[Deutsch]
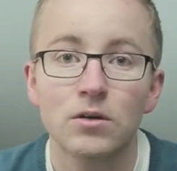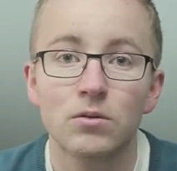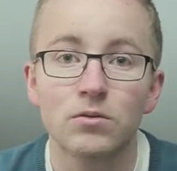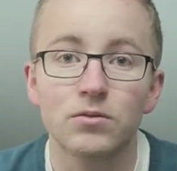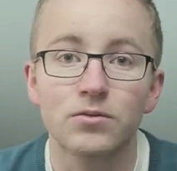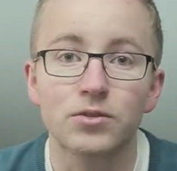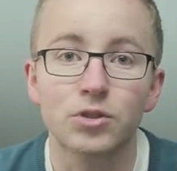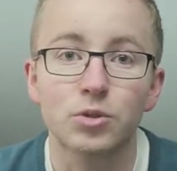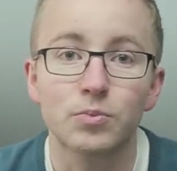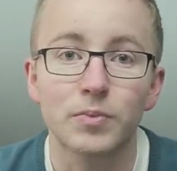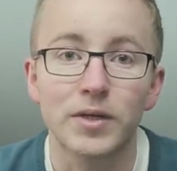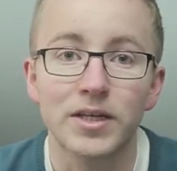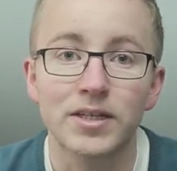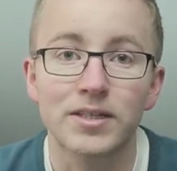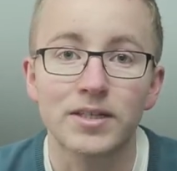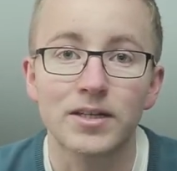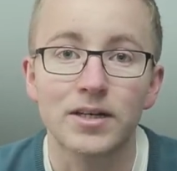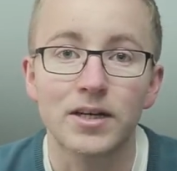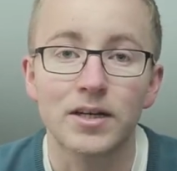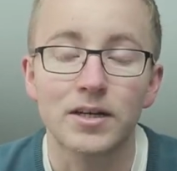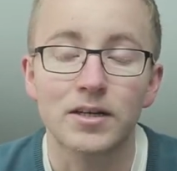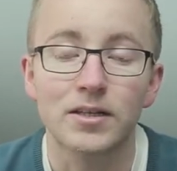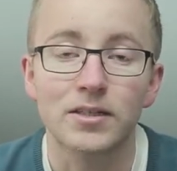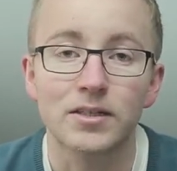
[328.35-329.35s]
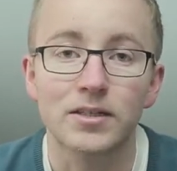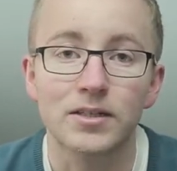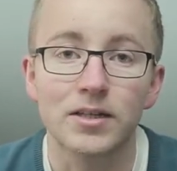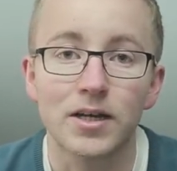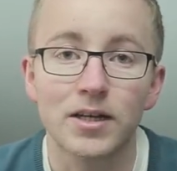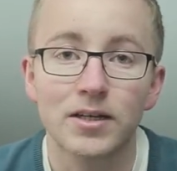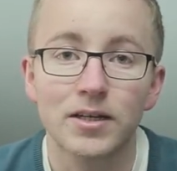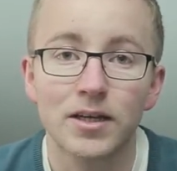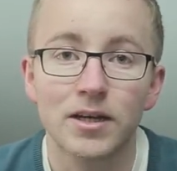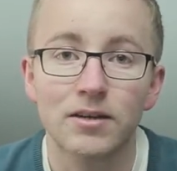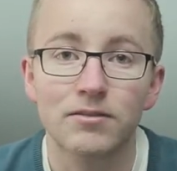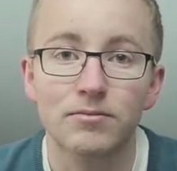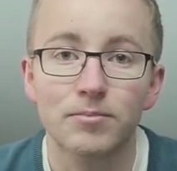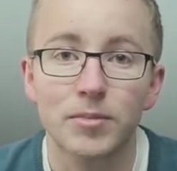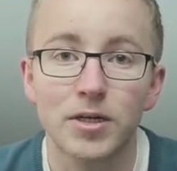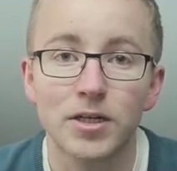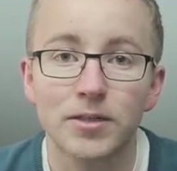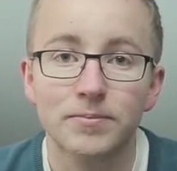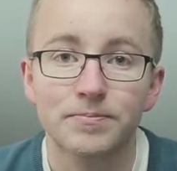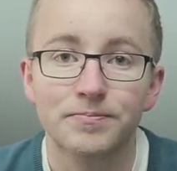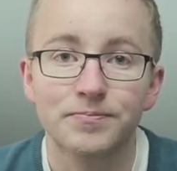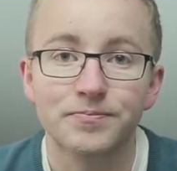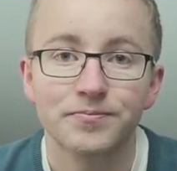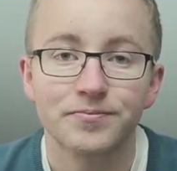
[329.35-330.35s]
und später äh,
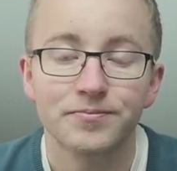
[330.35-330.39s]
angreifbar,